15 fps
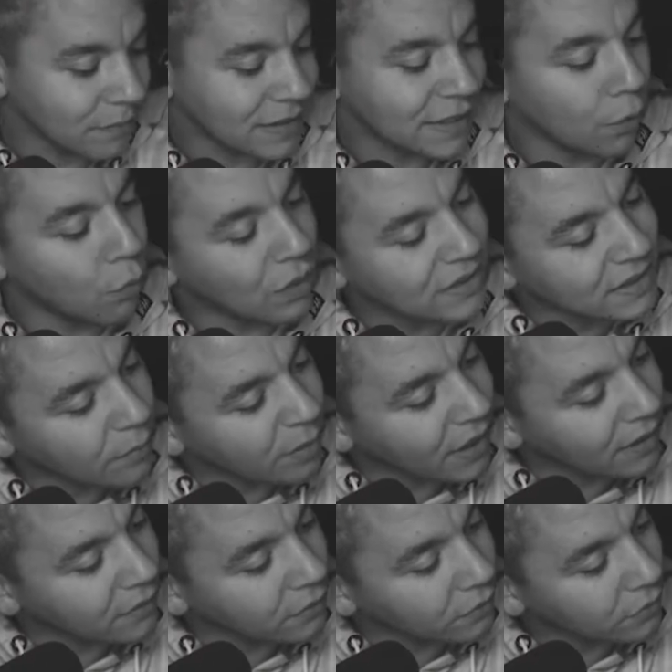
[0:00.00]
están
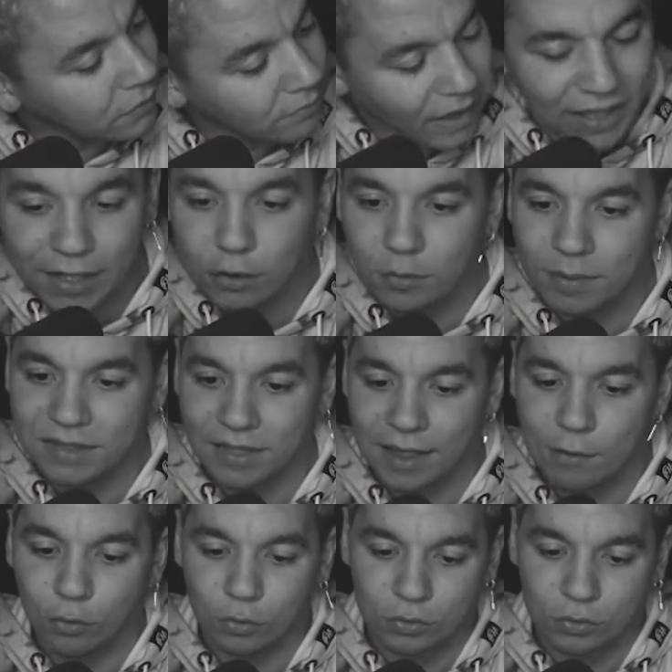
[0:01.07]
whatsappeando. Vale, no pasa nada, luego